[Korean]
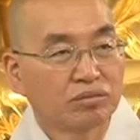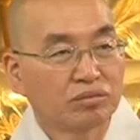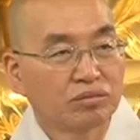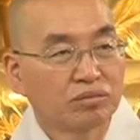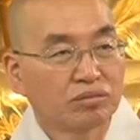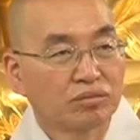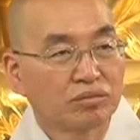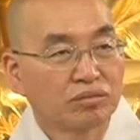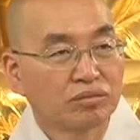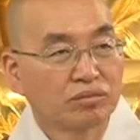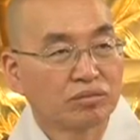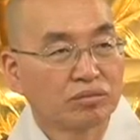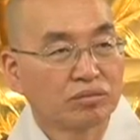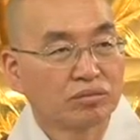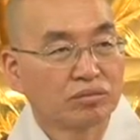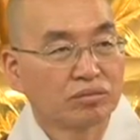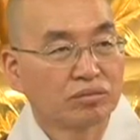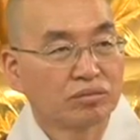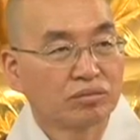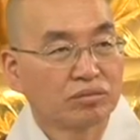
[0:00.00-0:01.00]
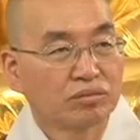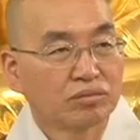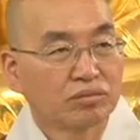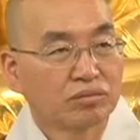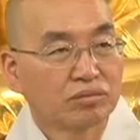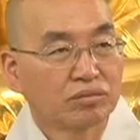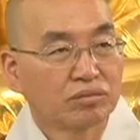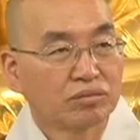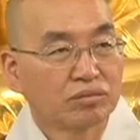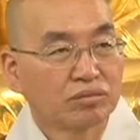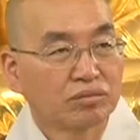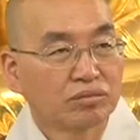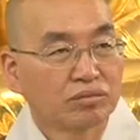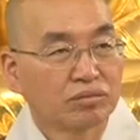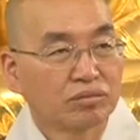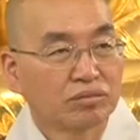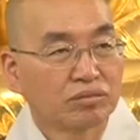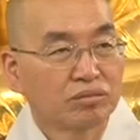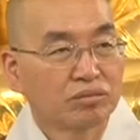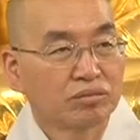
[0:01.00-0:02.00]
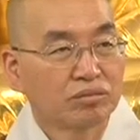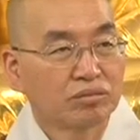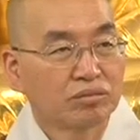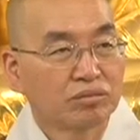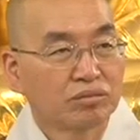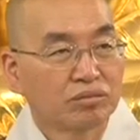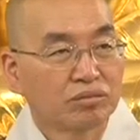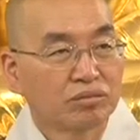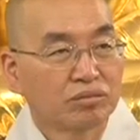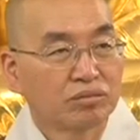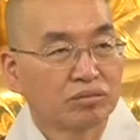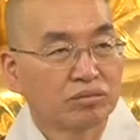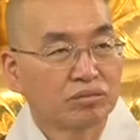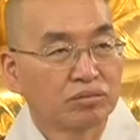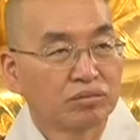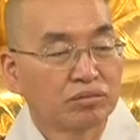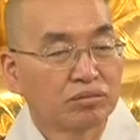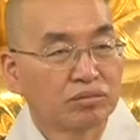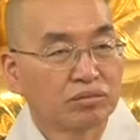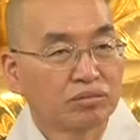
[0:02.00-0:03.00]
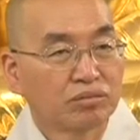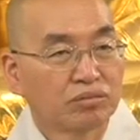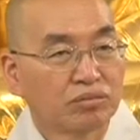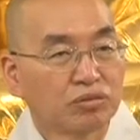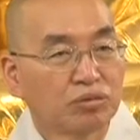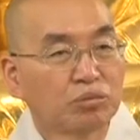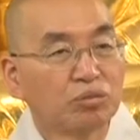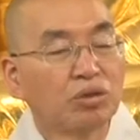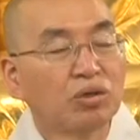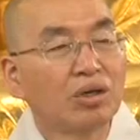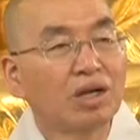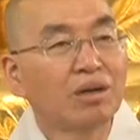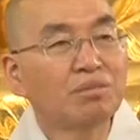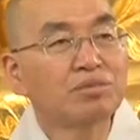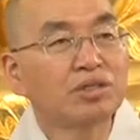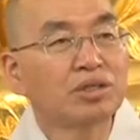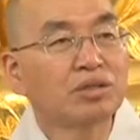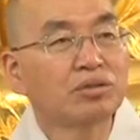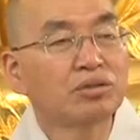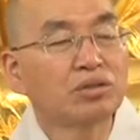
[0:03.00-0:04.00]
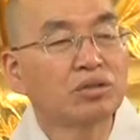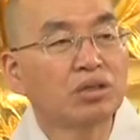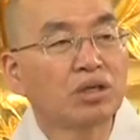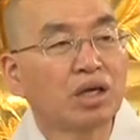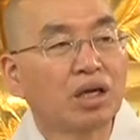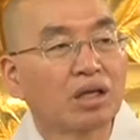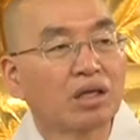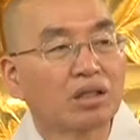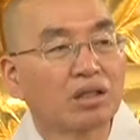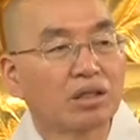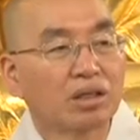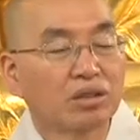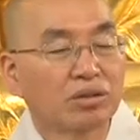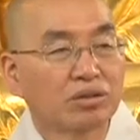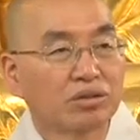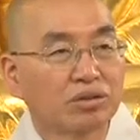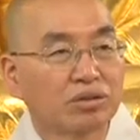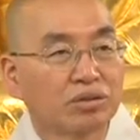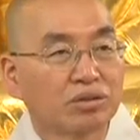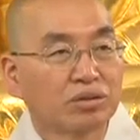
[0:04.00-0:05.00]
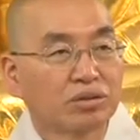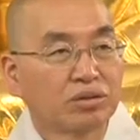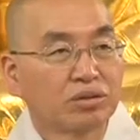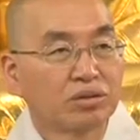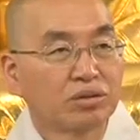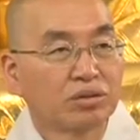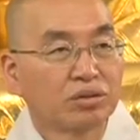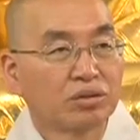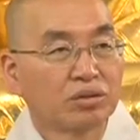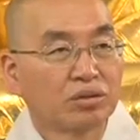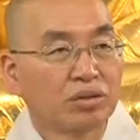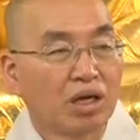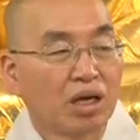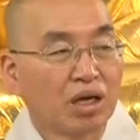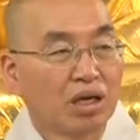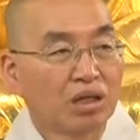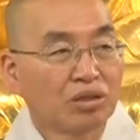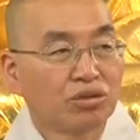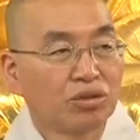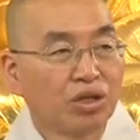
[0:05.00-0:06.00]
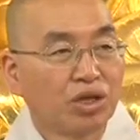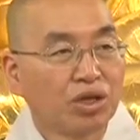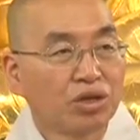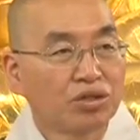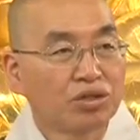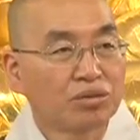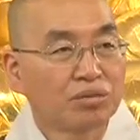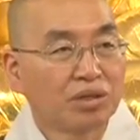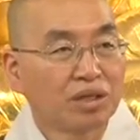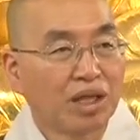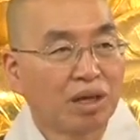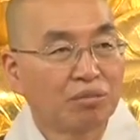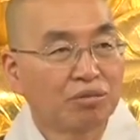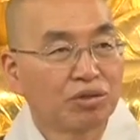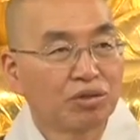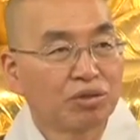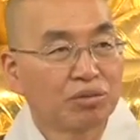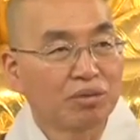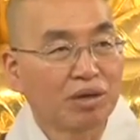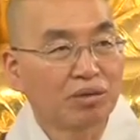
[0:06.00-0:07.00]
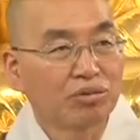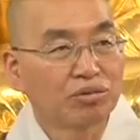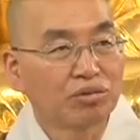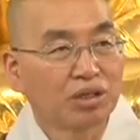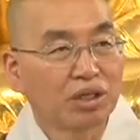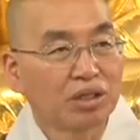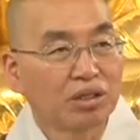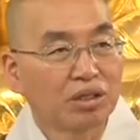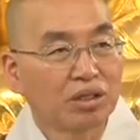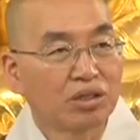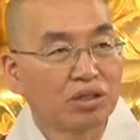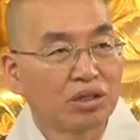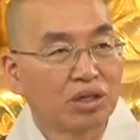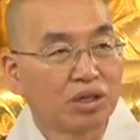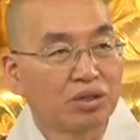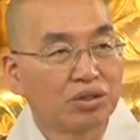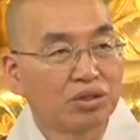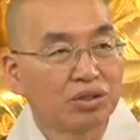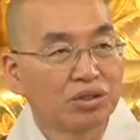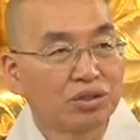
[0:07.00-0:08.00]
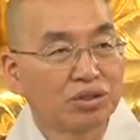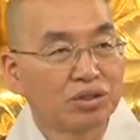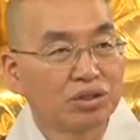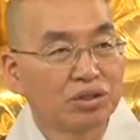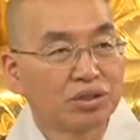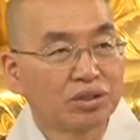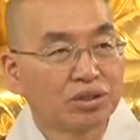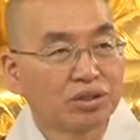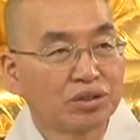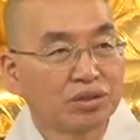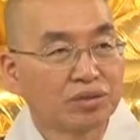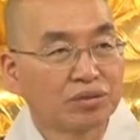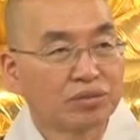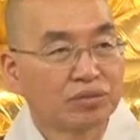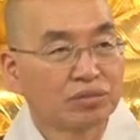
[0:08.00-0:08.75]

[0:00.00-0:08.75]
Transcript: 그거는 내 능력으로는 안 되는 것 같아서 지금 뭘 남자를 어떻게 하겠다는 거야 아까도 얘기했지만 남을 또 바꾸겠다니까 안 되지.